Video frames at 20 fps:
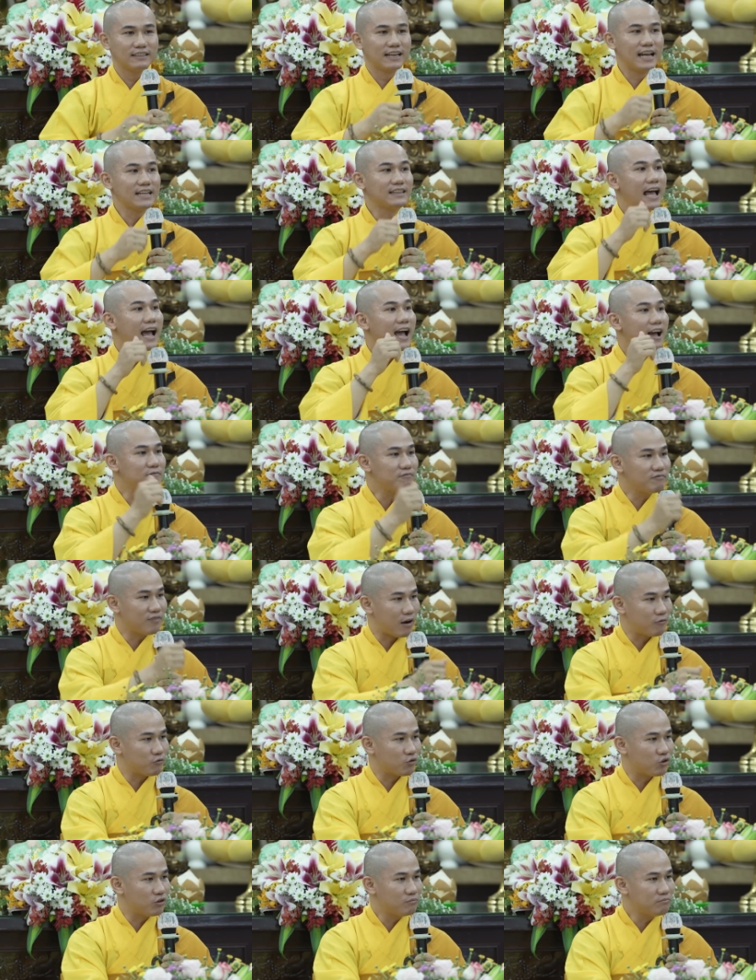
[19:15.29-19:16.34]
cái tham
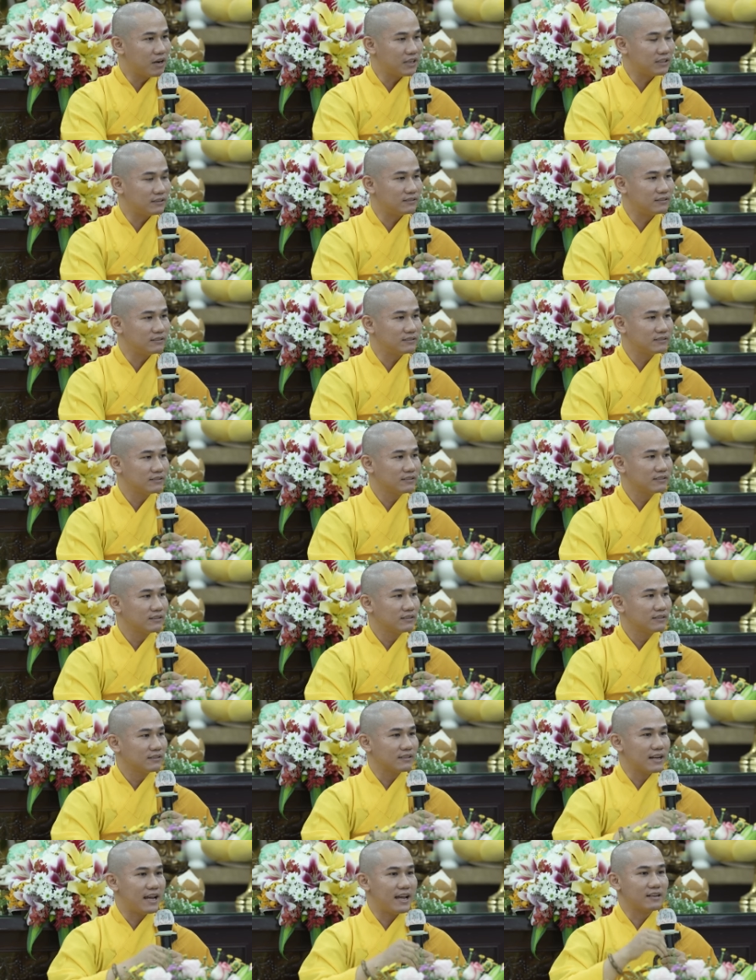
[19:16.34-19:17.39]
vọng của mình,
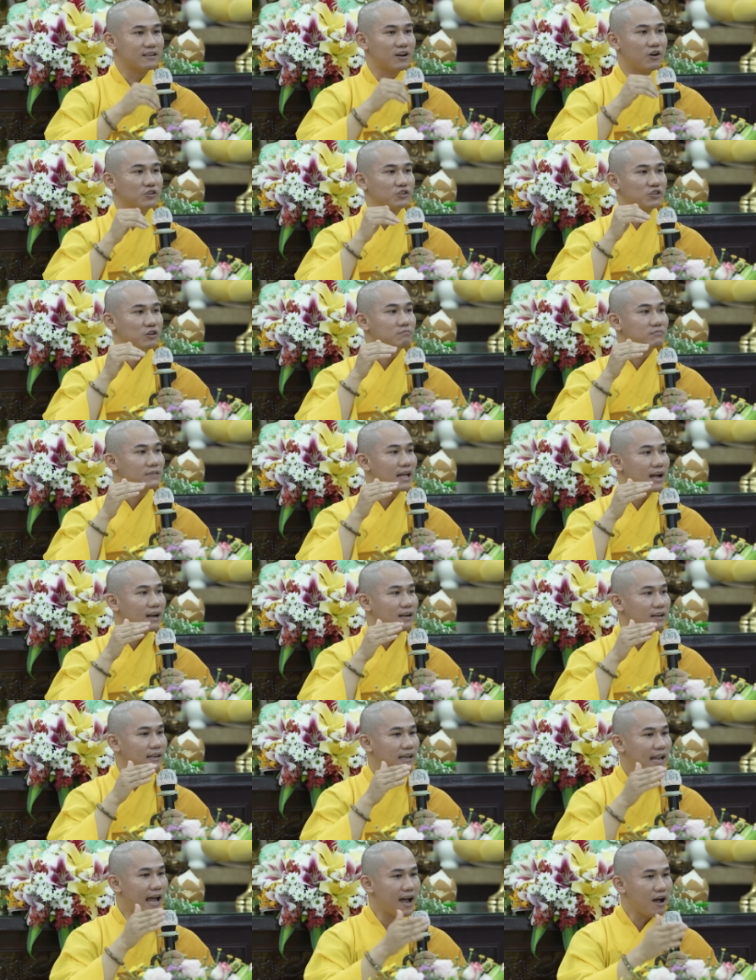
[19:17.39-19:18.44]
để rồi chúng ta
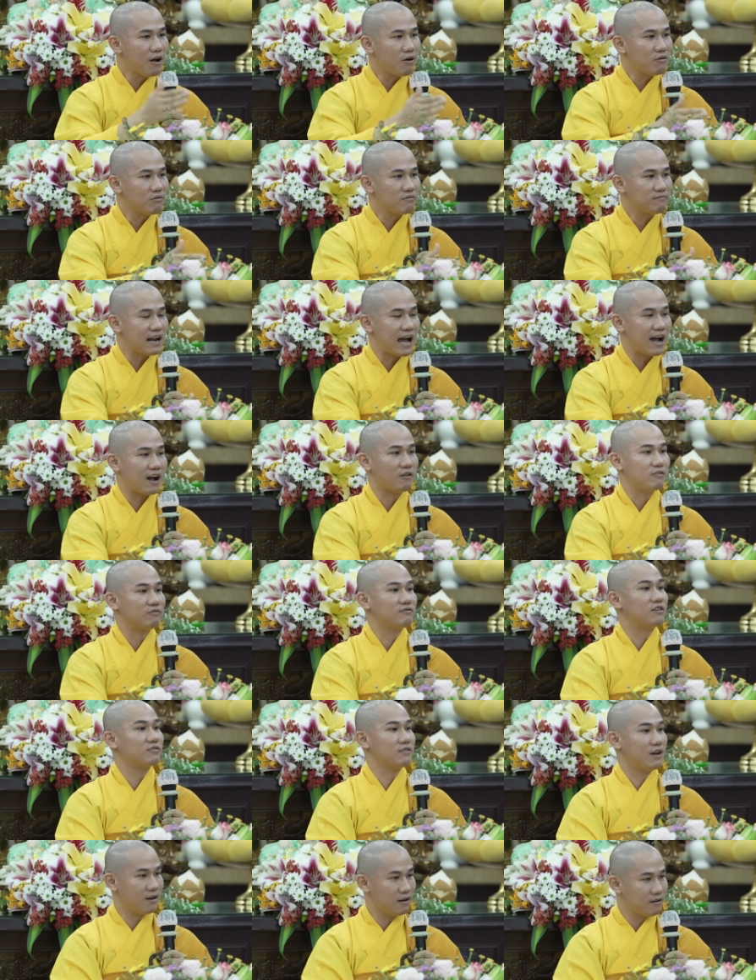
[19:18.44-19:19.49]
lao đào
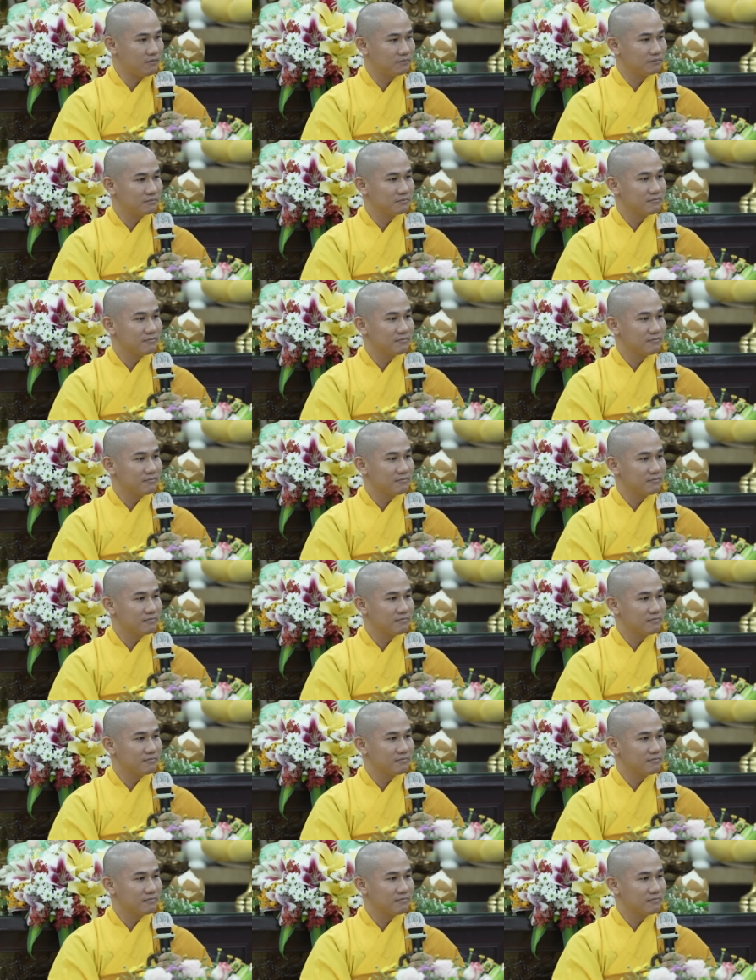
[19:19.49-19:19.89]
vào nó,